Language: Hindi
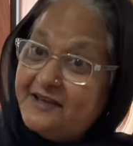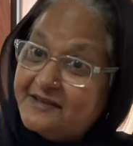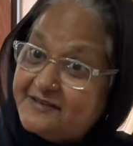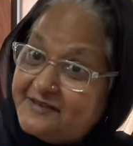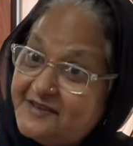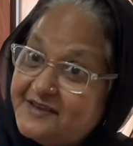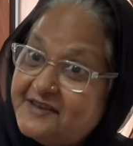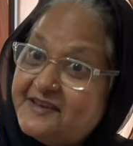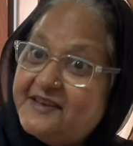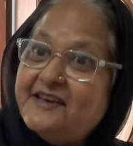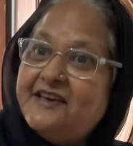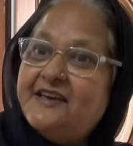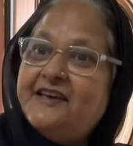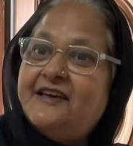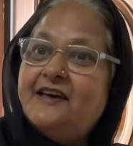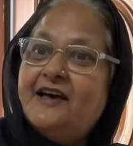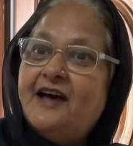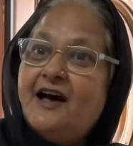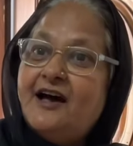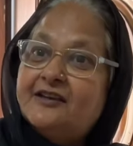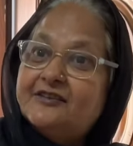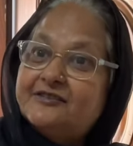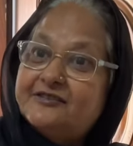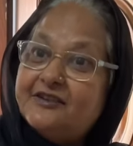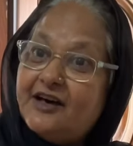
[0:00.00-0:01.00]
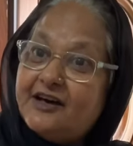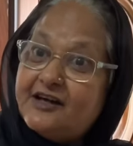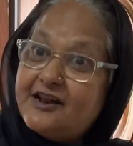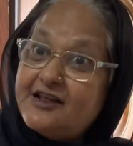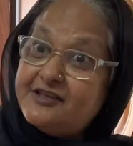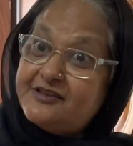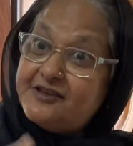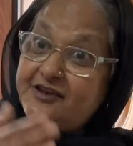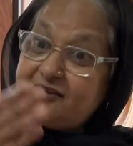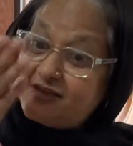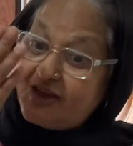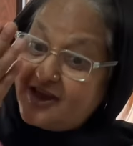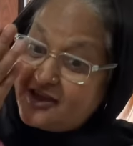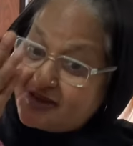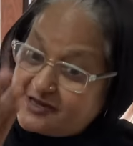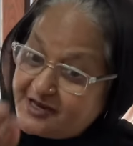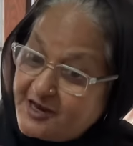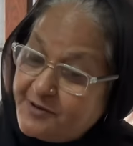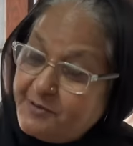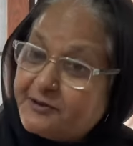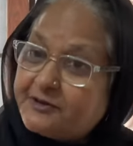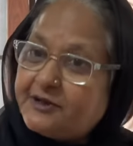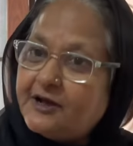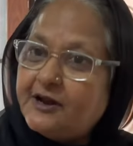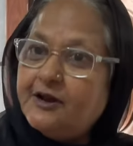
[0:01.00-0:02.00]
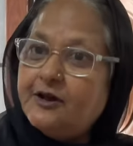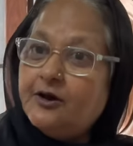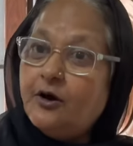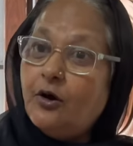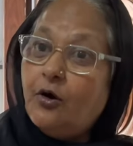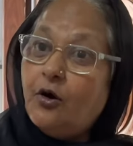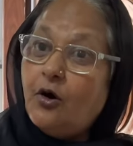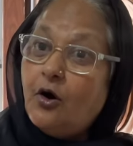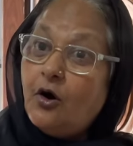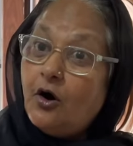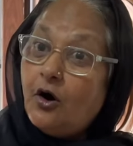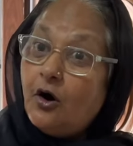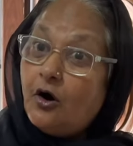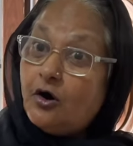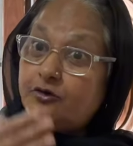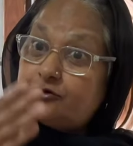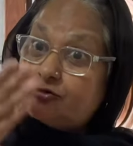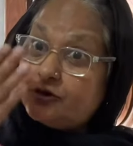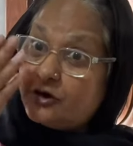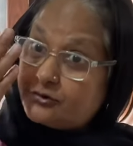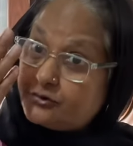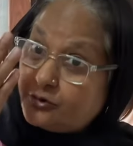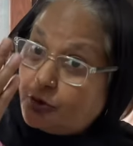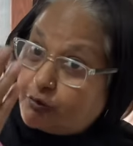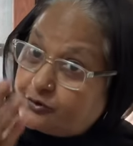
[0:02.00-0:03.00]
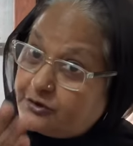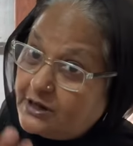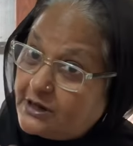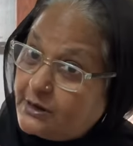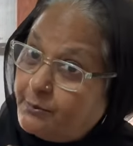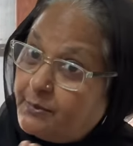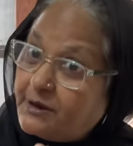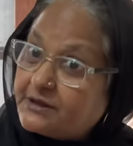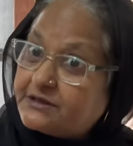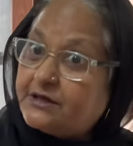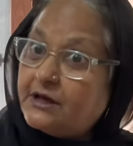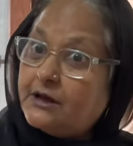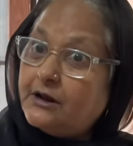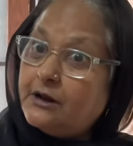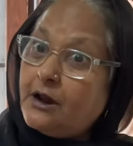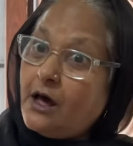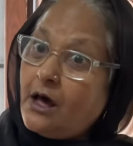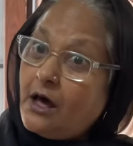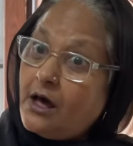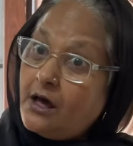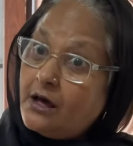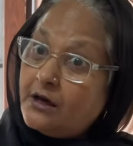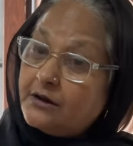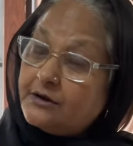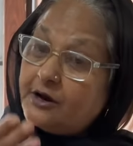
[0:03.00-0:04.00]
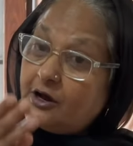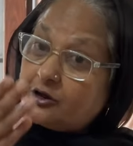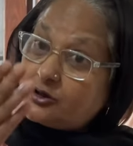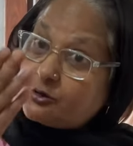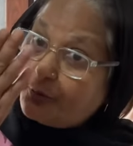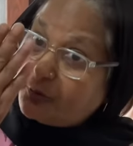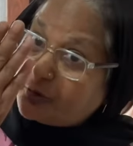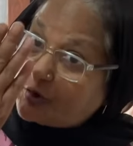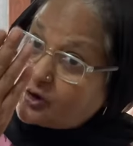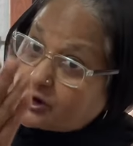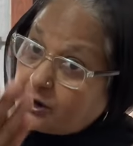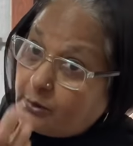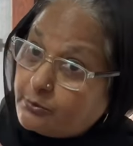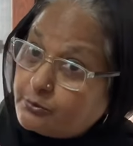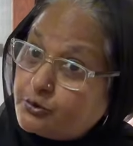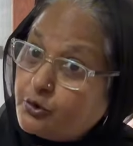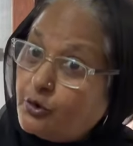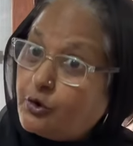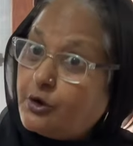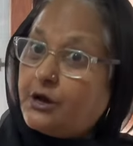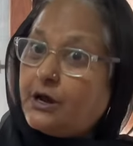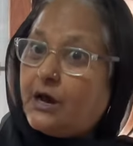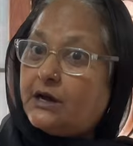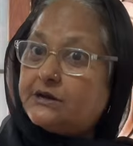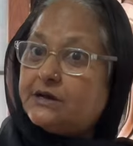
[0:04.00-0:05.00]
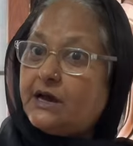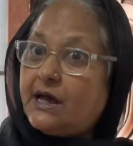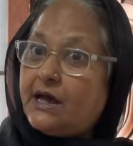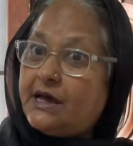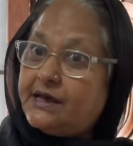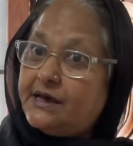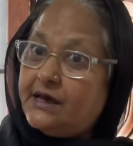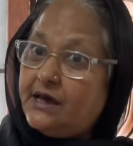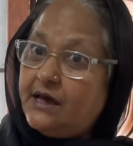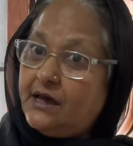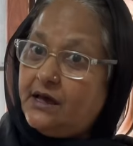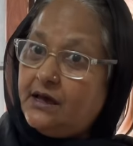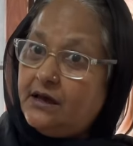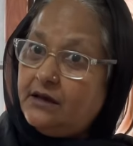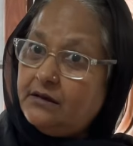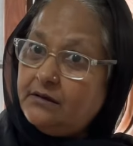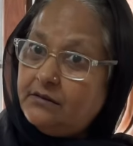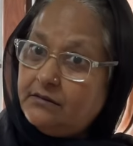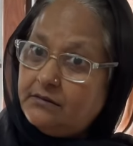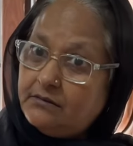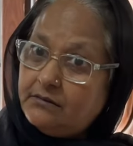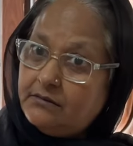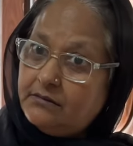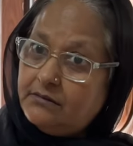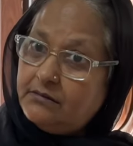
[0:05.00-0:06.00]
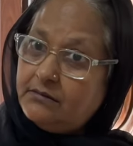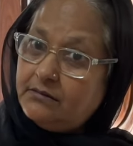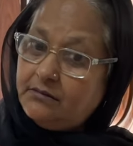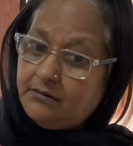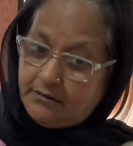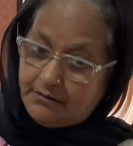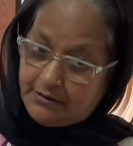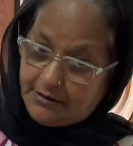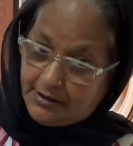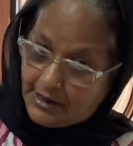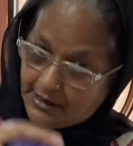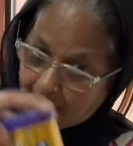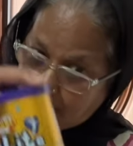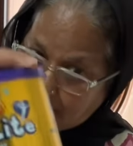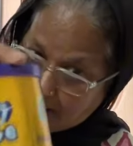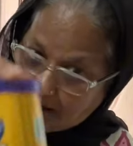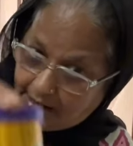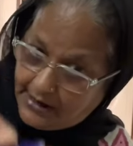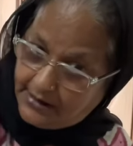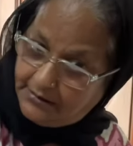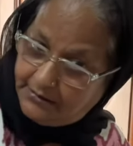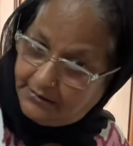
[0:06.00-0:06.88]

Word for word: देसी घी सारी चीजें इसी में तलियो और सरसों का तेल मत तलना नहीं तो मुझे कमजोरी आ जाएगी ये ले